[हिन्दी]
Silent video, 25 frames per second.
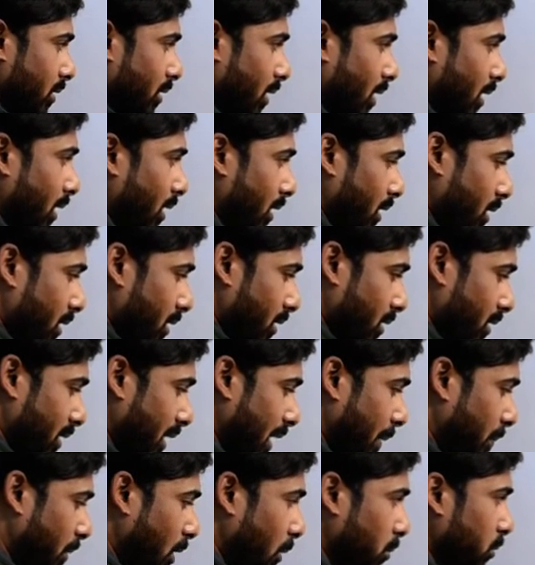हाँ
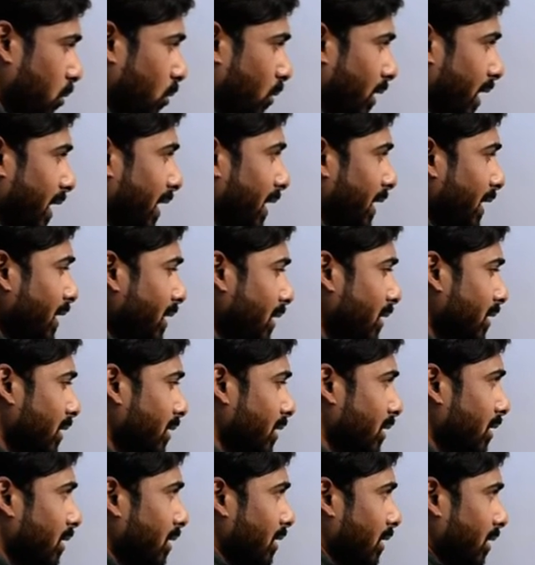लैपटॉप तो होगा नहीं
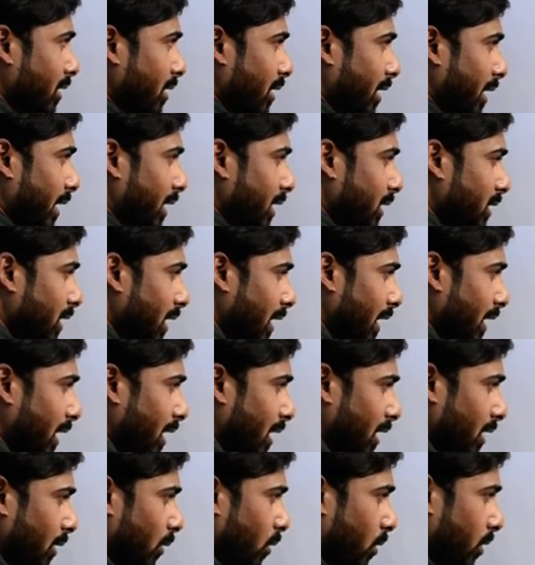खरीद
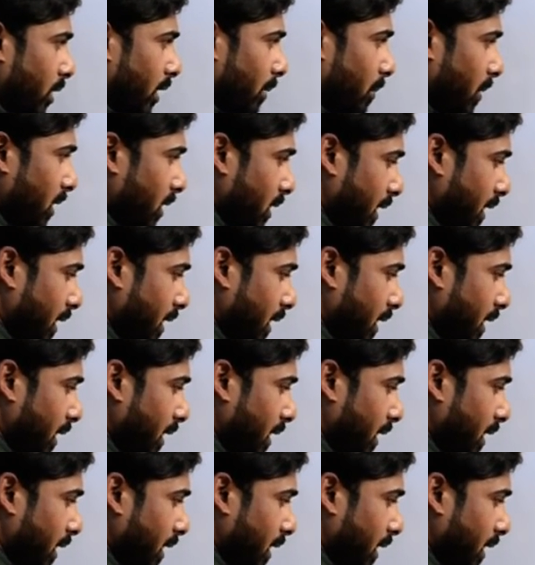लेना नौकरी मिल